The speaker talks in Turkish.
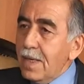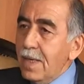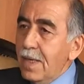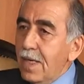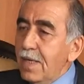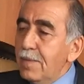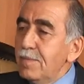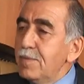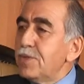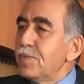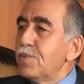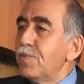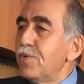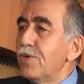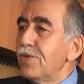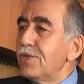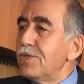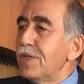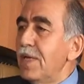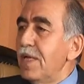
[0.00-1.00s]
kalmış
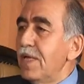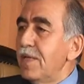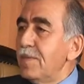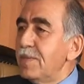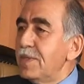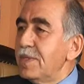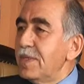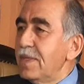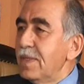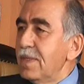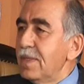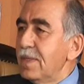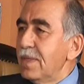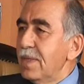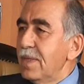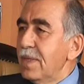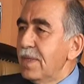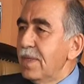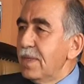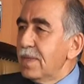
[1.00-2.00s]
projelerimizin
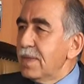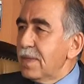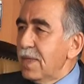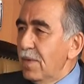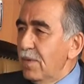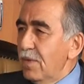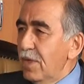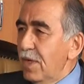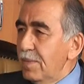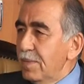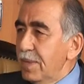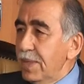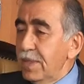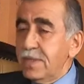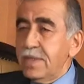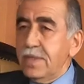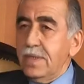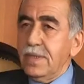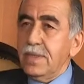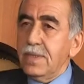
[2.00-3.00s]
devamı
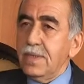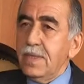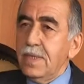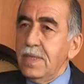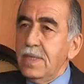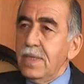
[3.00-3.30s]
için,